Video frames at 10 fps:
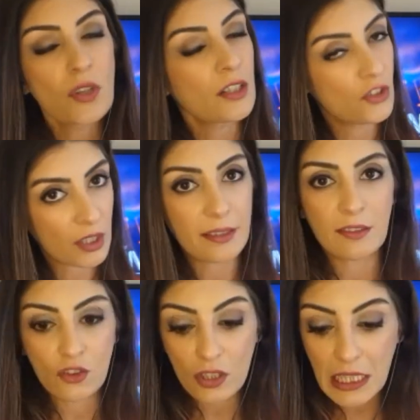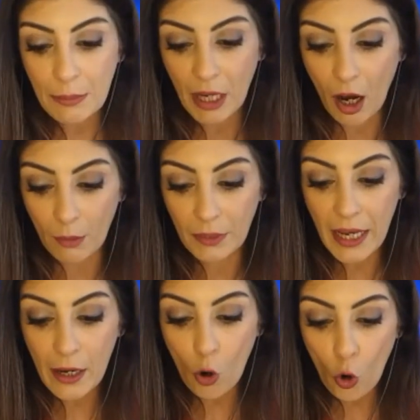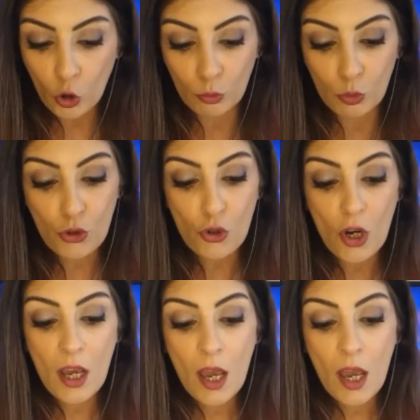Yani şirket için iyi bir hamle olmuş.